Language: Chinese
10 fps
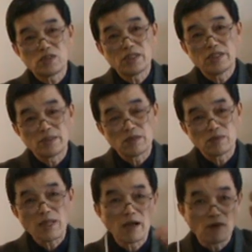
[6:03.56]
智力行走，
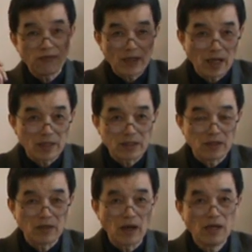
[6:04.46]
大脑发达了以
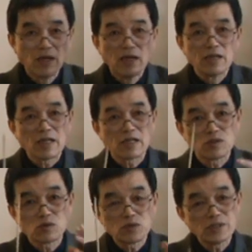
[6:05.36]
后啊，它
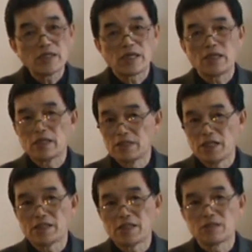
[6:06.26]
就出现了一个
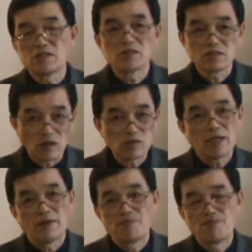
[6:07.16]
现象，就是早产，